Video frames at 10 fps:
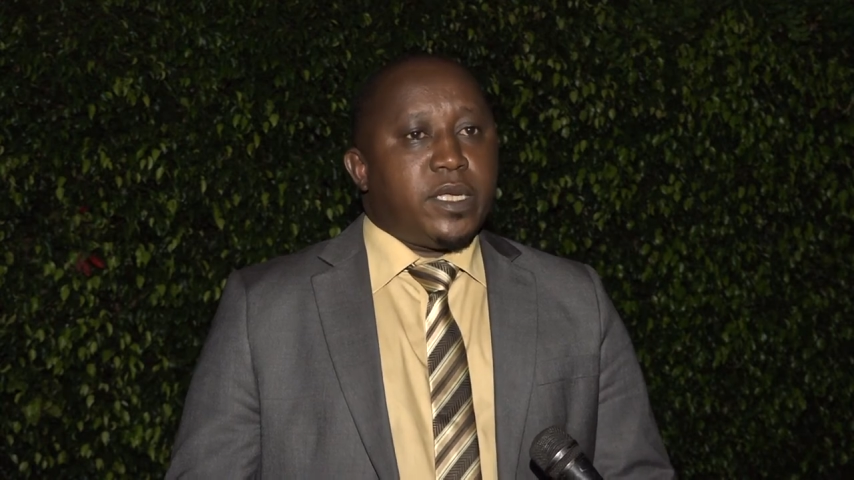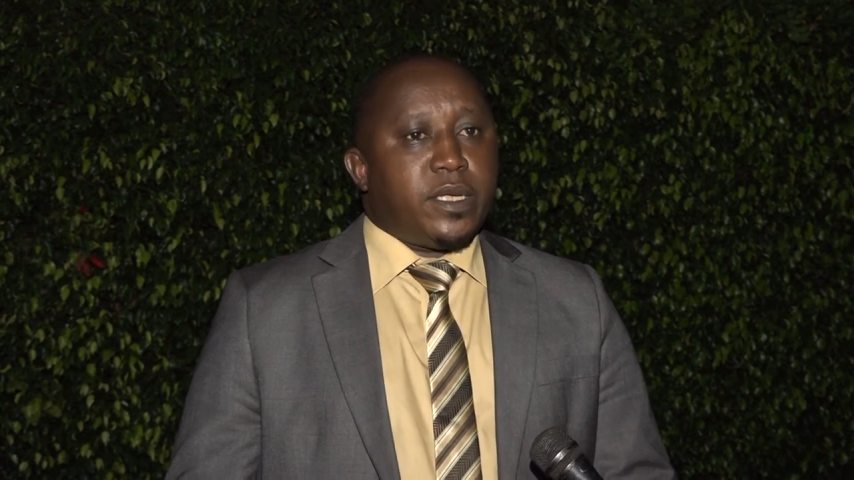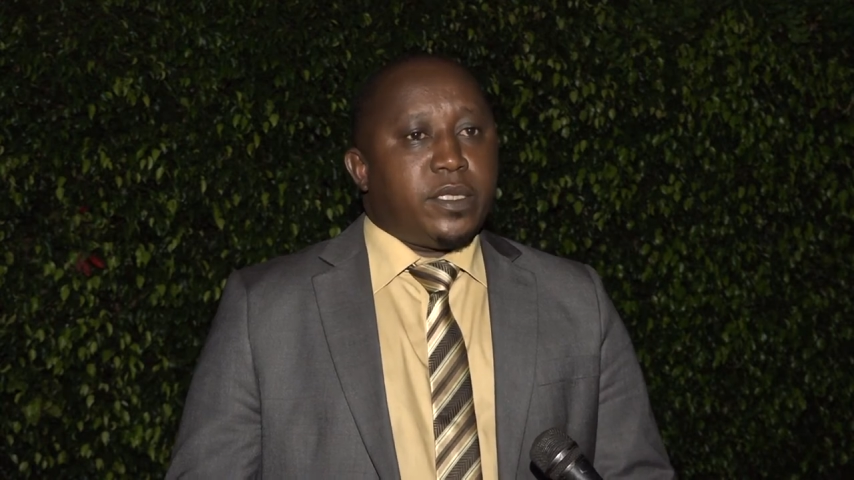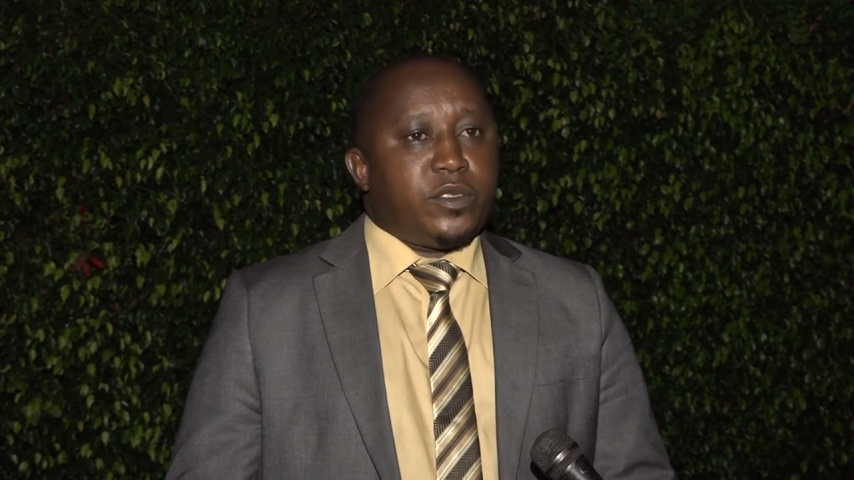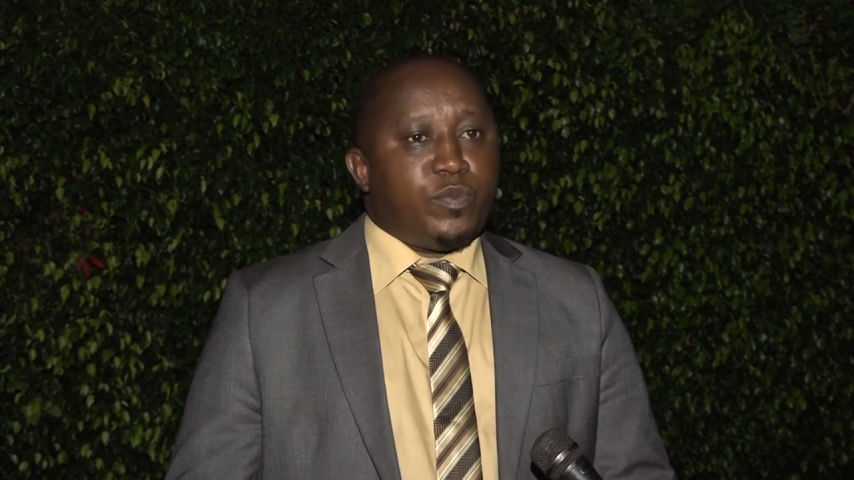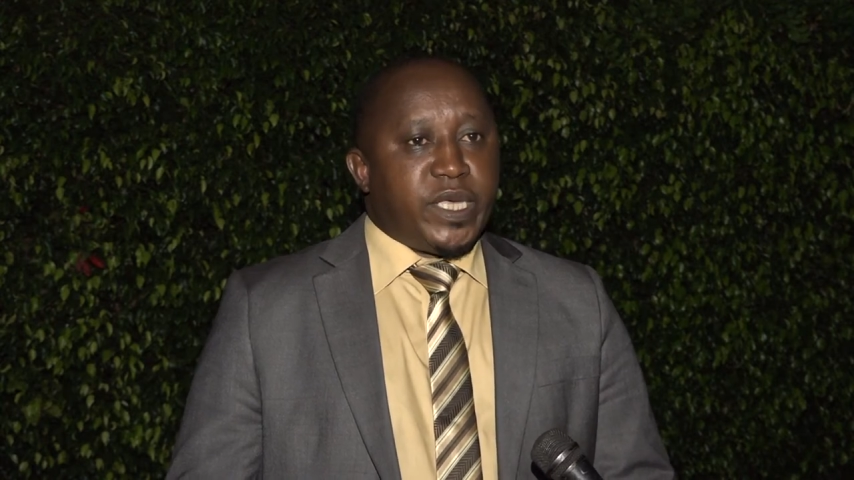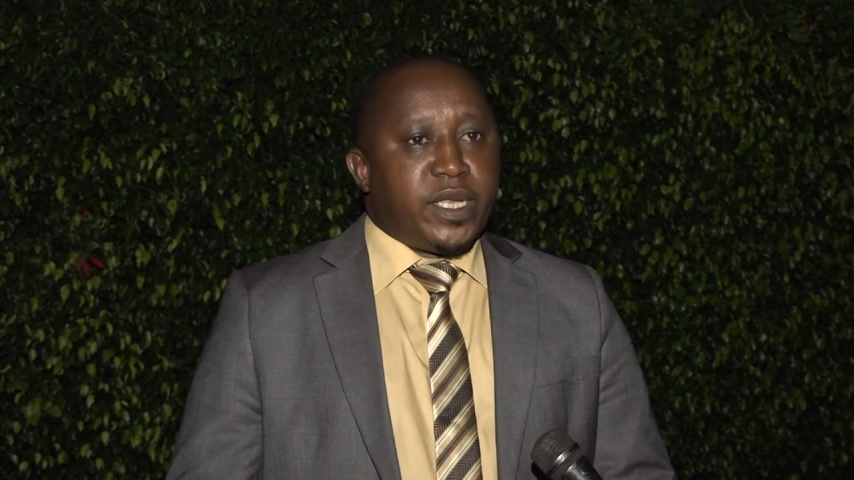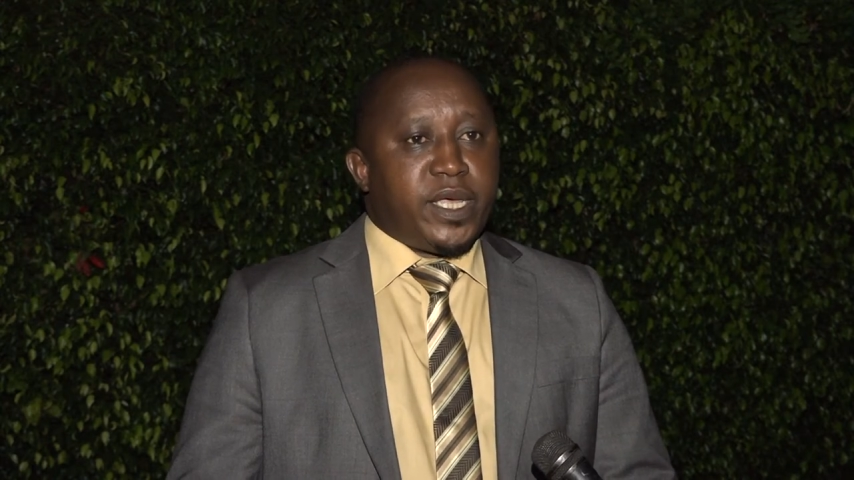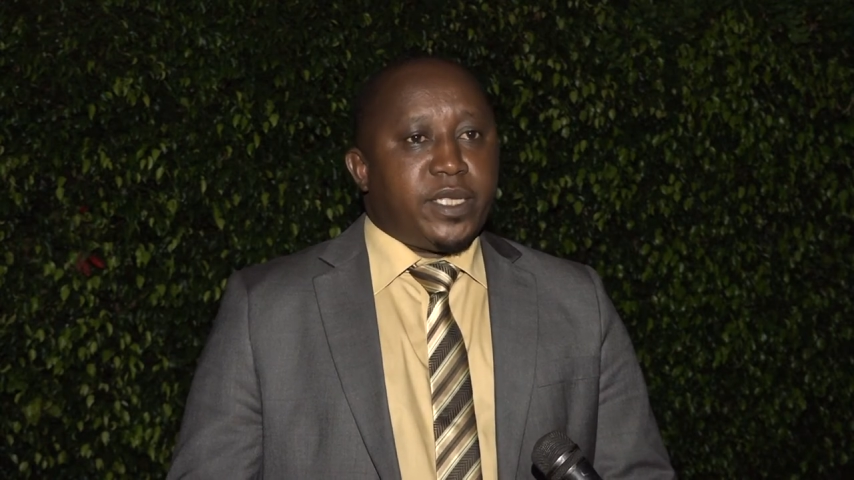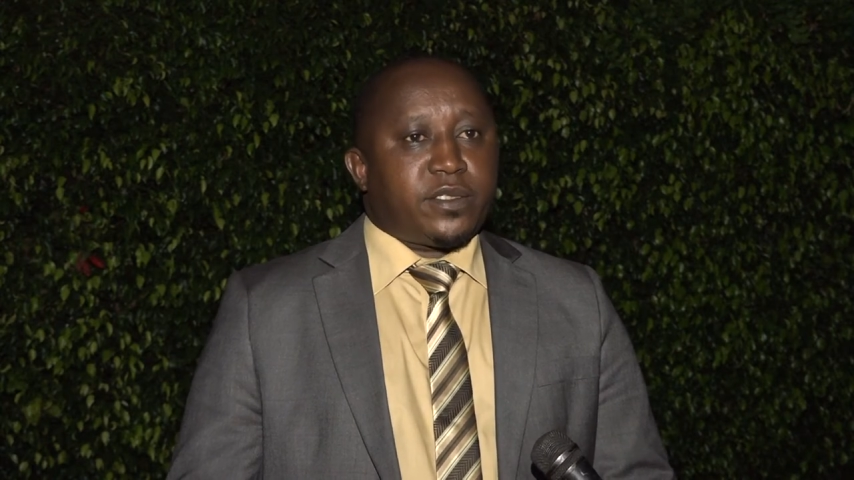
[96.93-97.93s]
euh, du
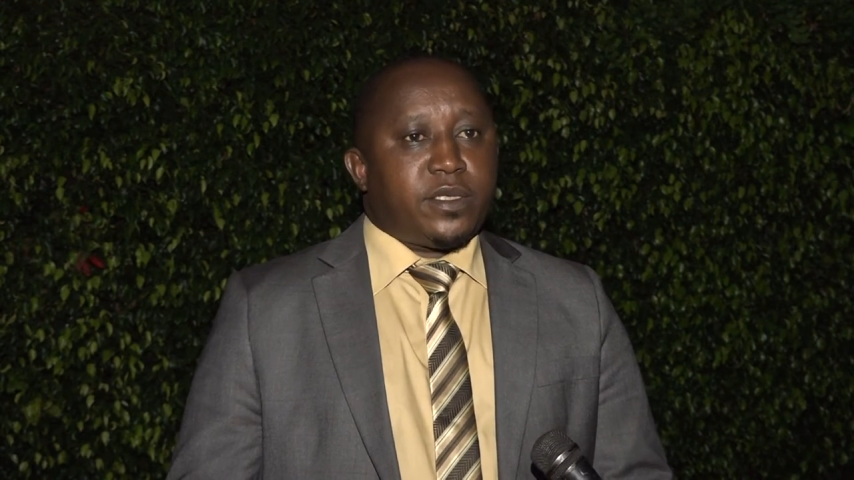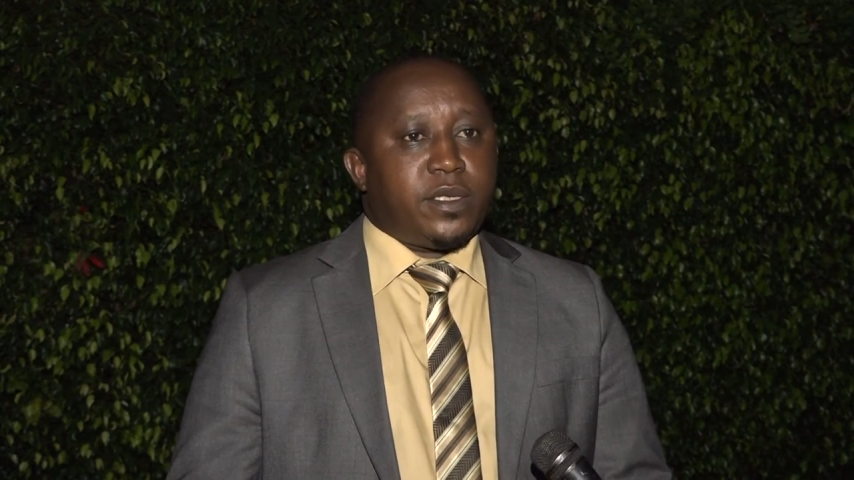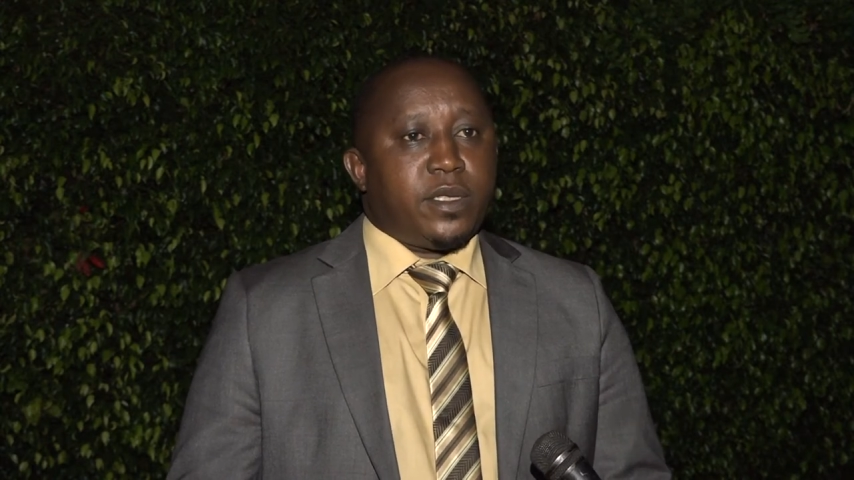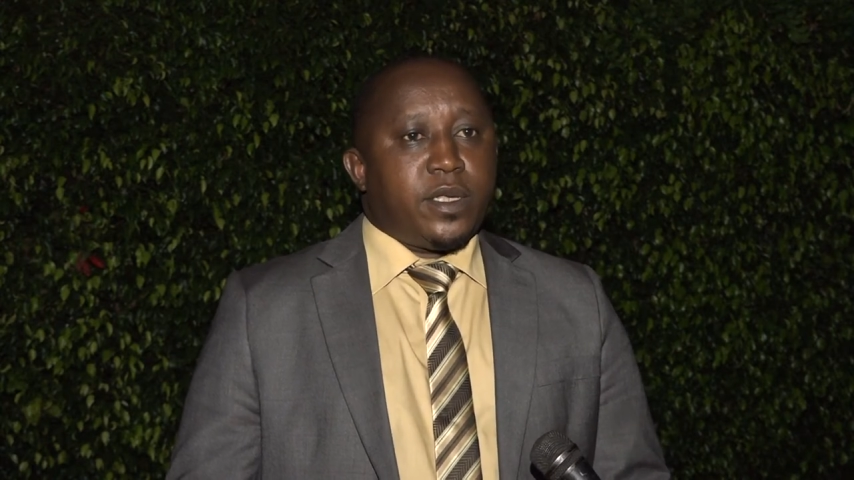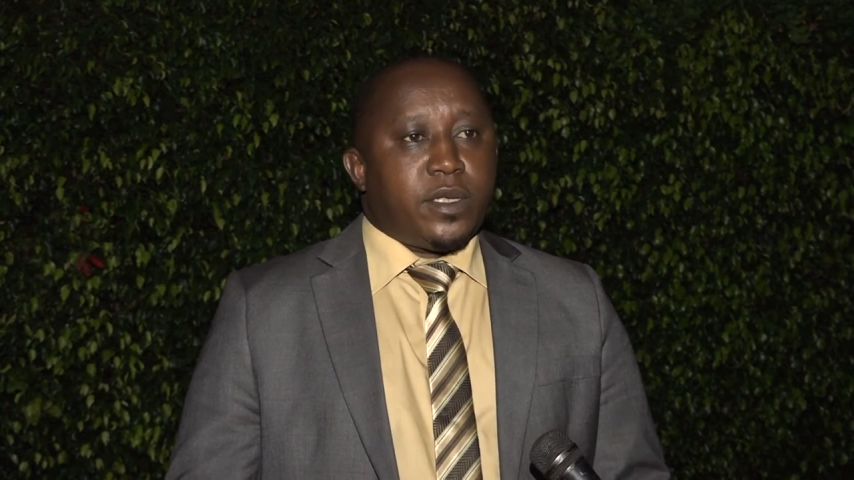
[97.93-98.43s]
bien-être